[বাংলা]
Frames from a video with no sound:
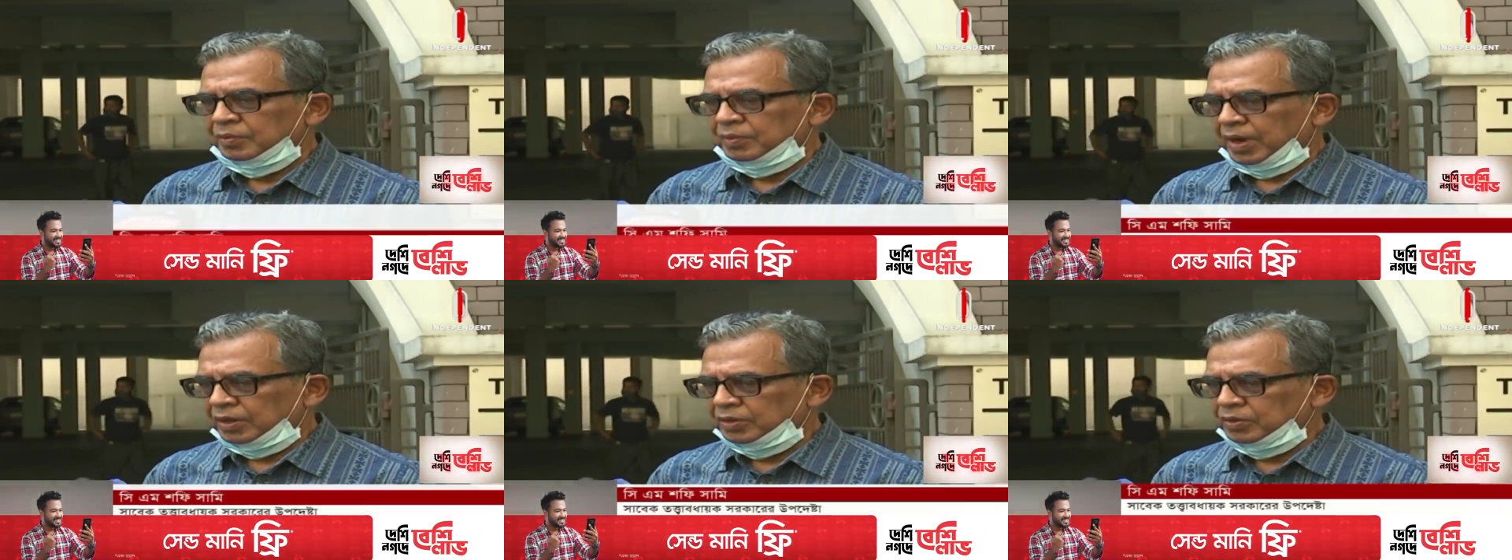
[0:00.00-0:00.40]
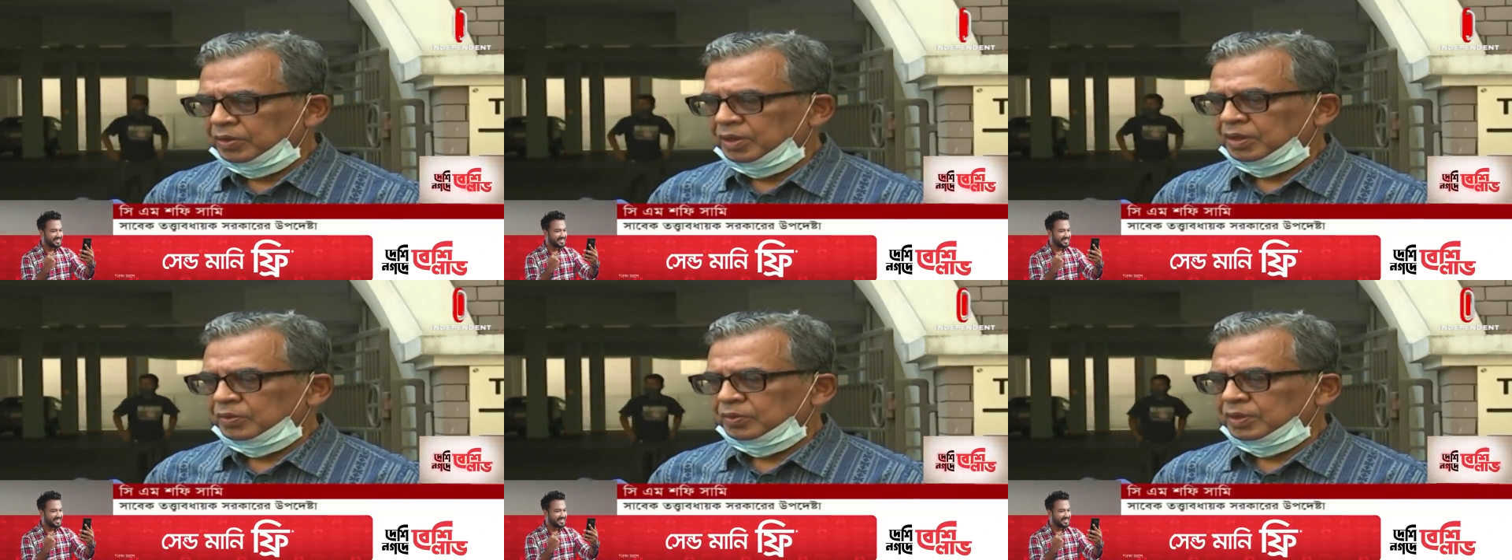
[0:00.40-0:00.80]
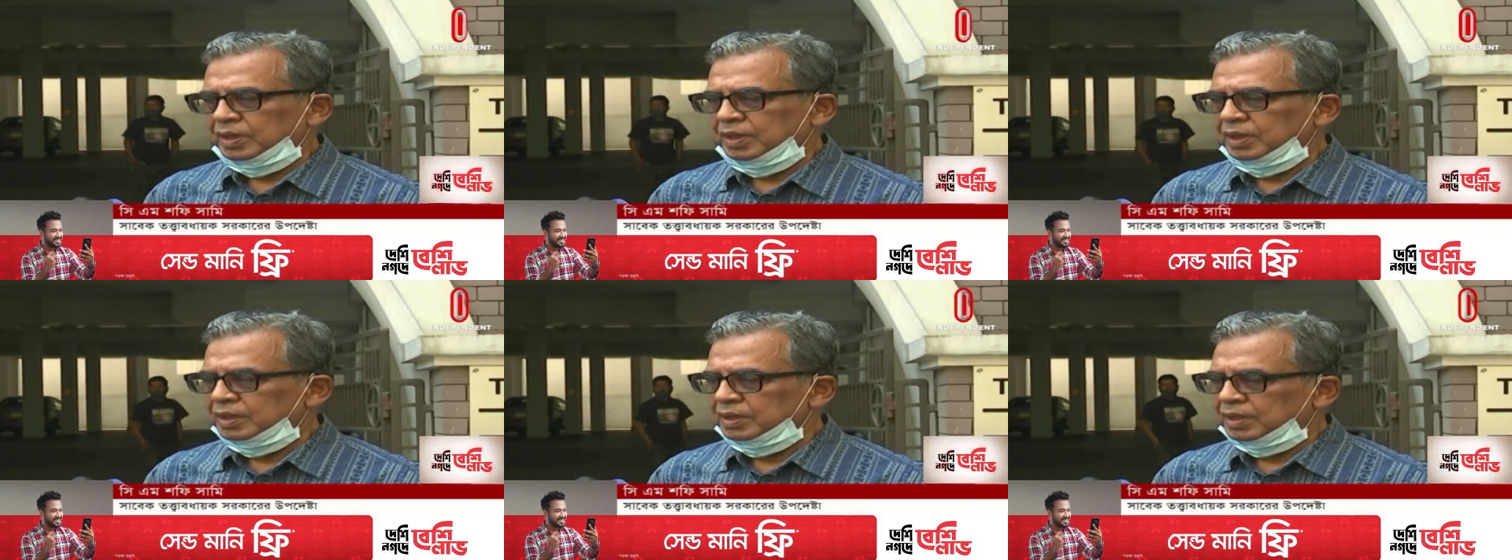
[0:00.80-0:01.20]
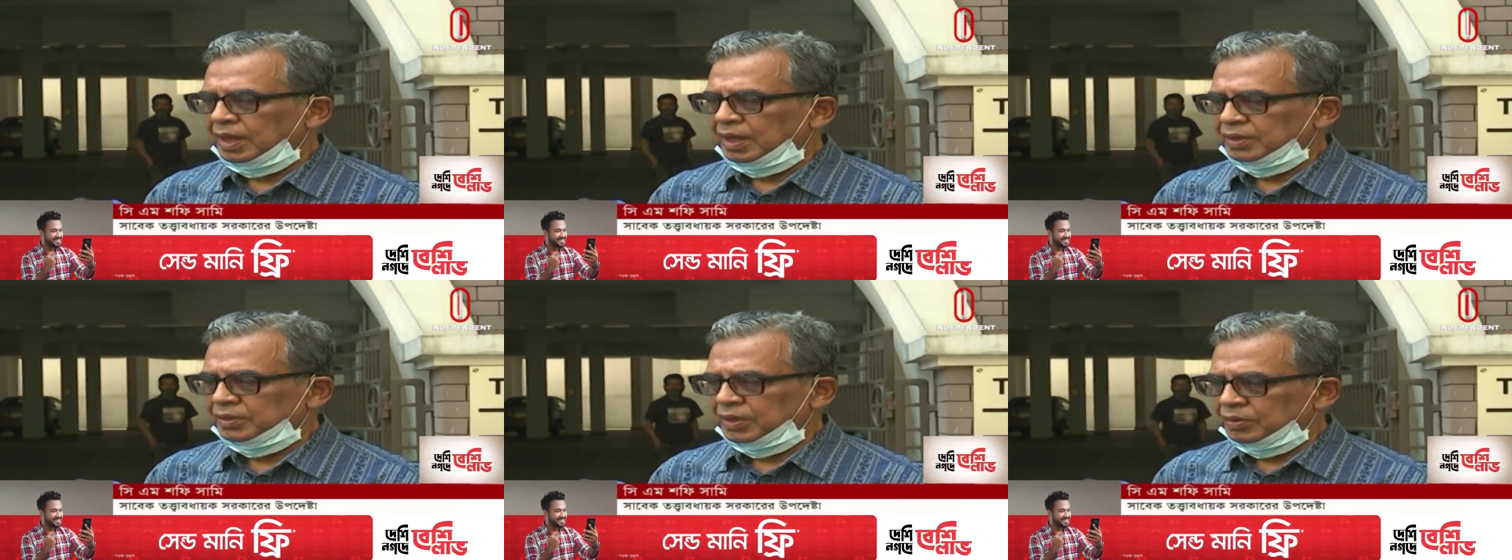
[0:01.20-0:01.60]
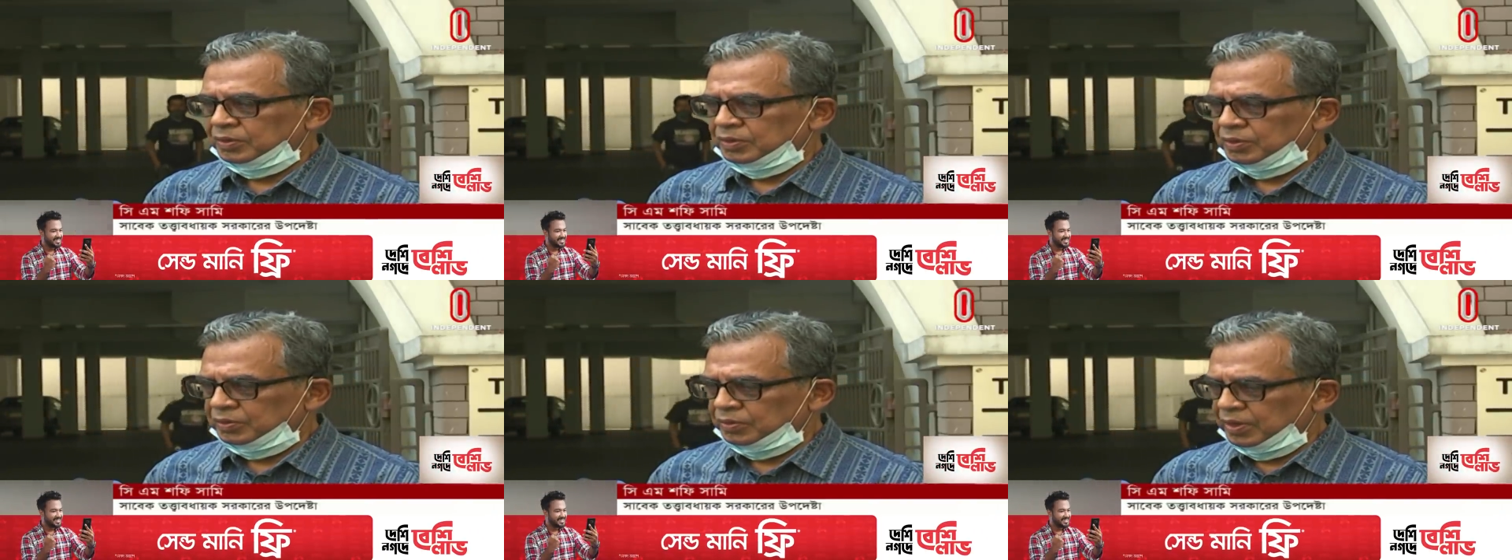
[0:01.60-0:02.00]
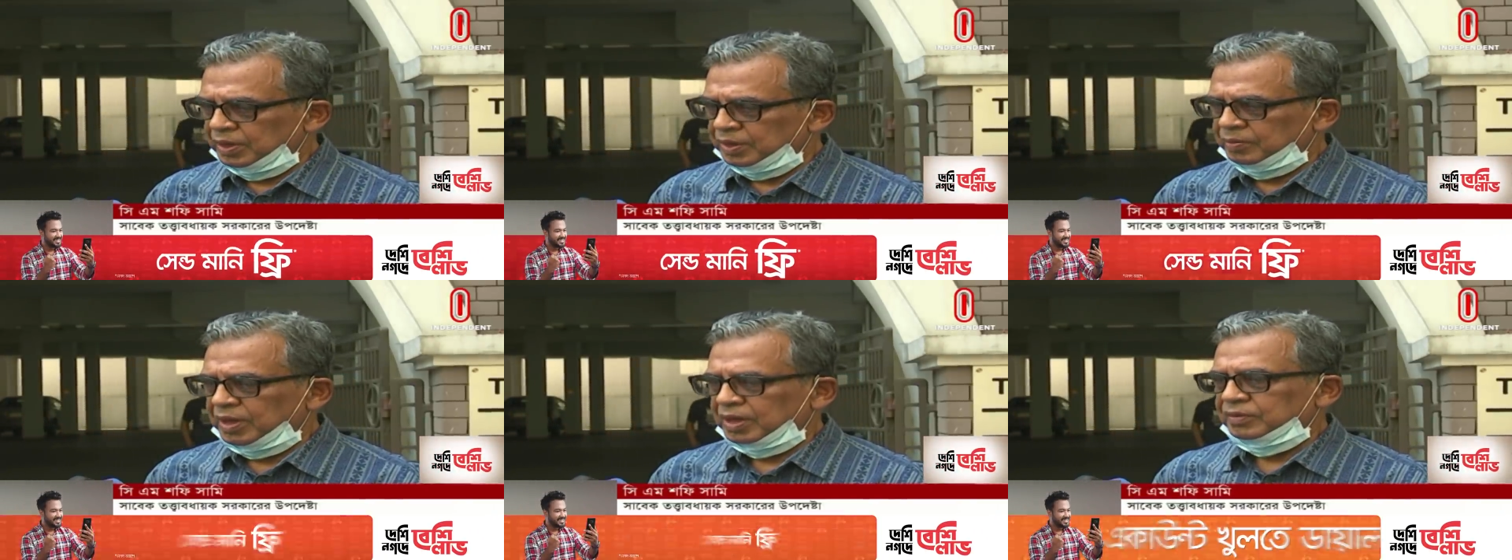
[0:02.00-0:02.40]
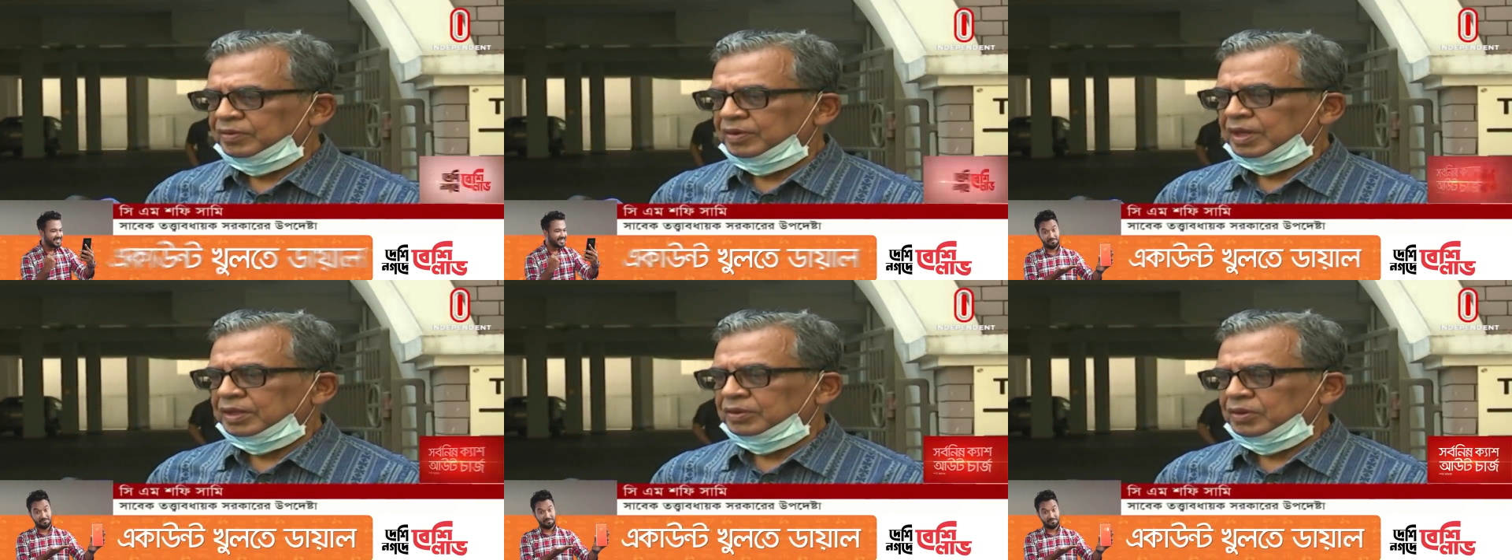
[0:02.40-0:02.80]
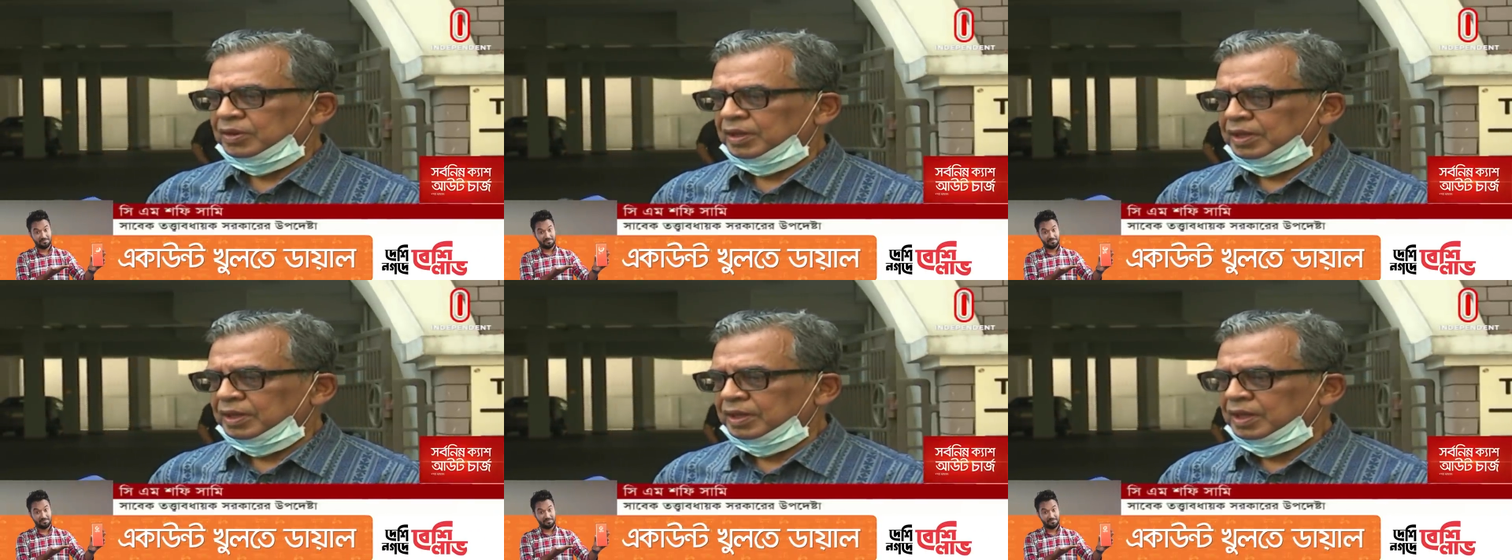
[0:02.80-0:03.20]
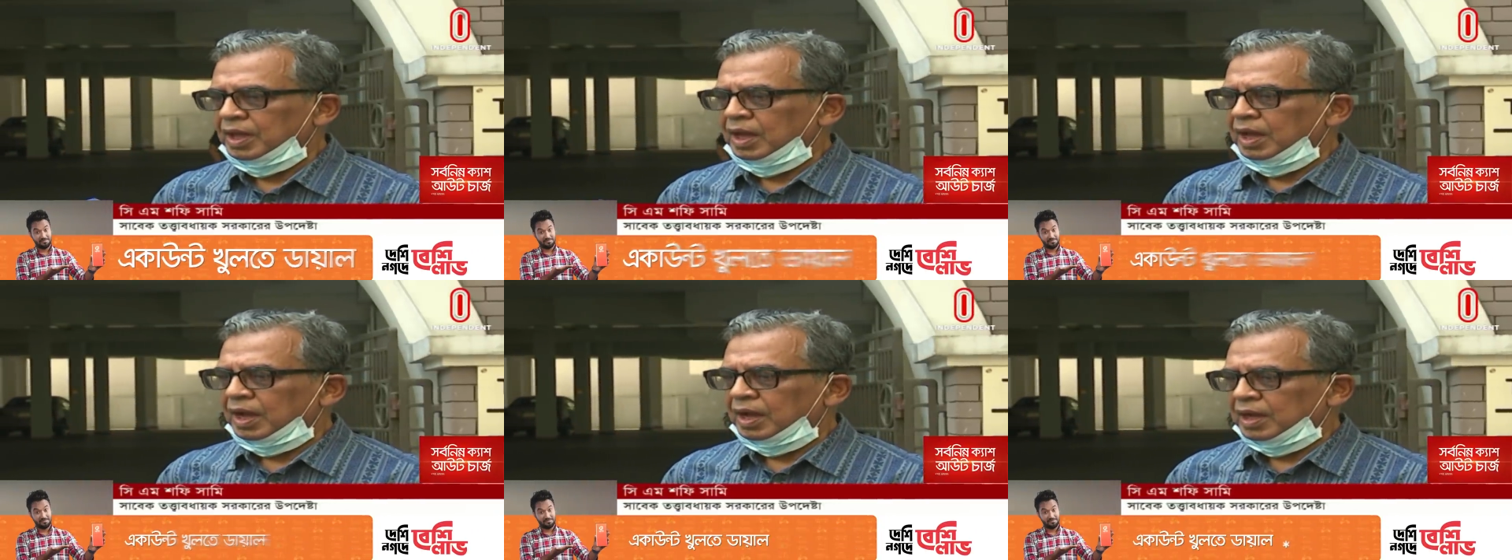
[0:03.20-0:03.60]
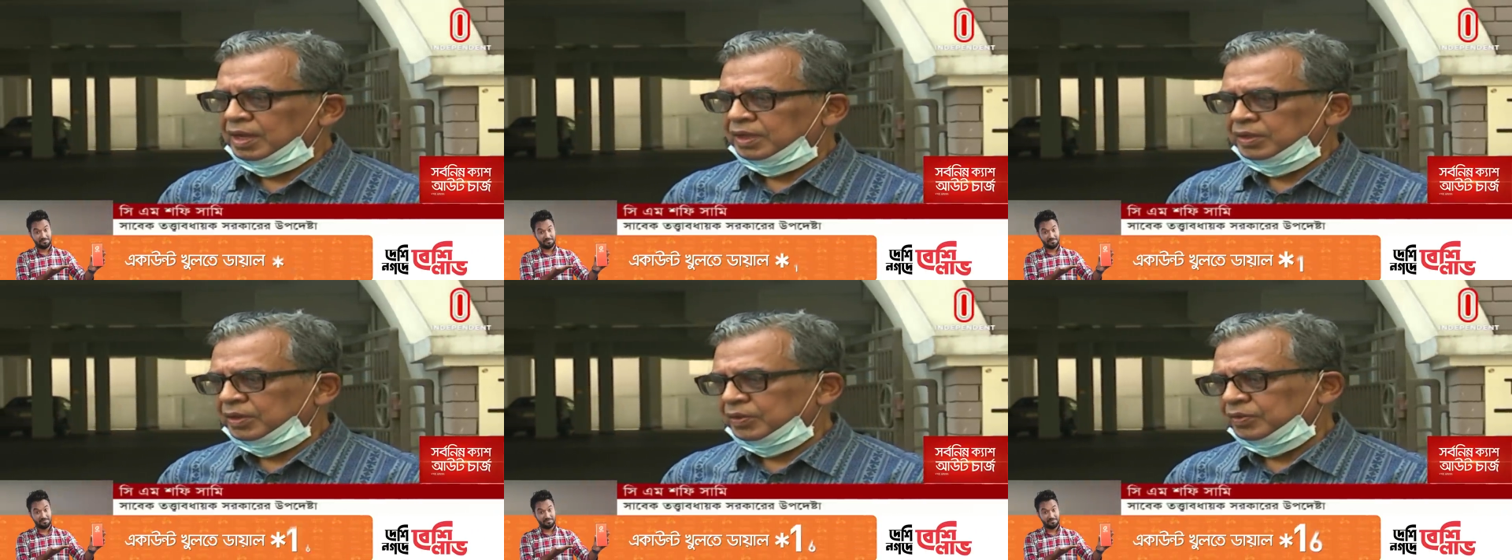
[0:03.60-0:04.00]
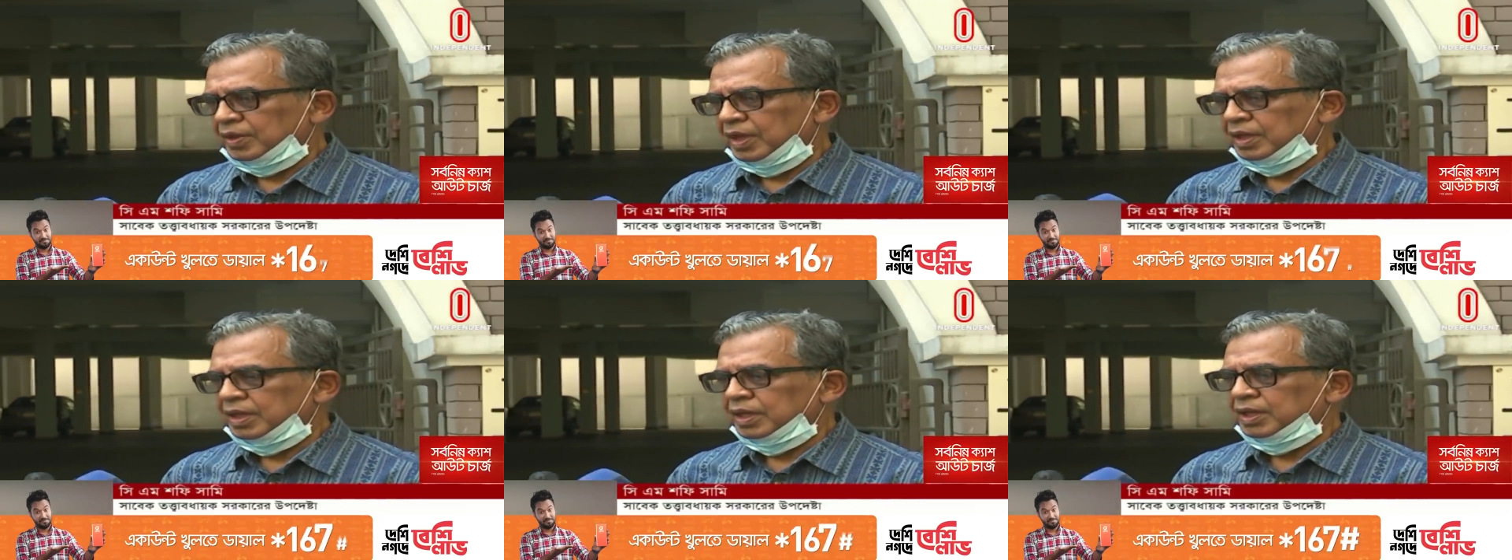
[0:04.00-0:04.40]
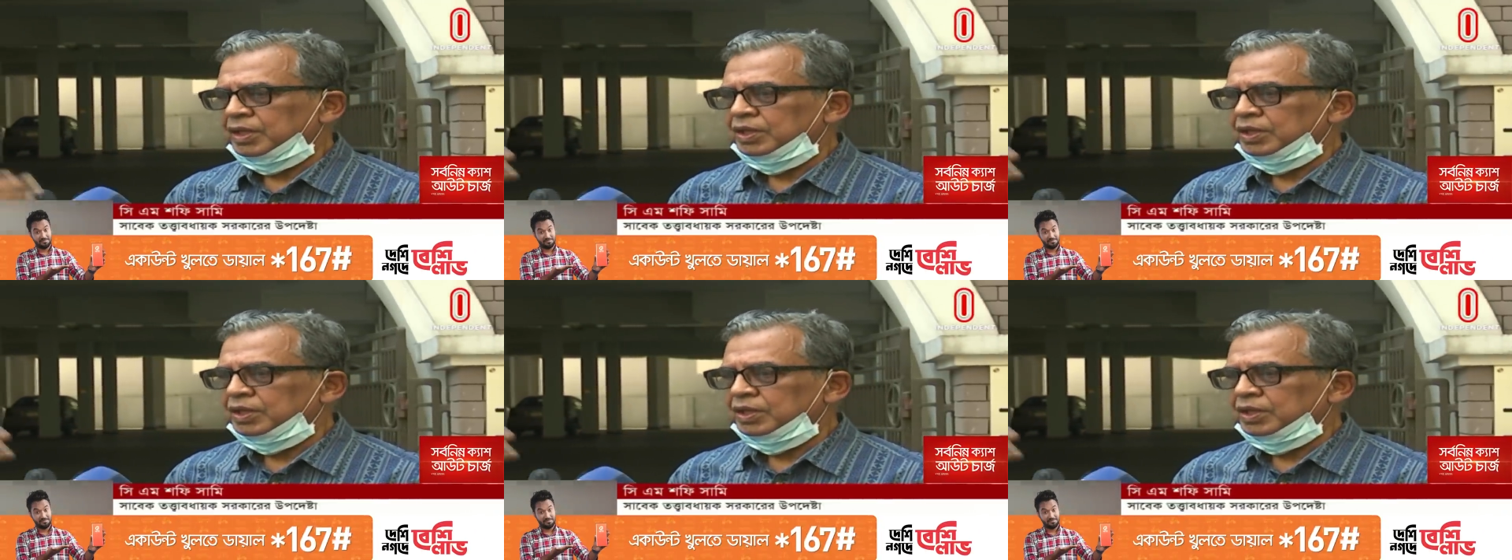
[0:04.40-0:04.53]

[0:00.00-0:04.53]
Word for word: প্রার্থনা করি তার যেন রুহের রাত হয় আল্লাহ যেন তাকে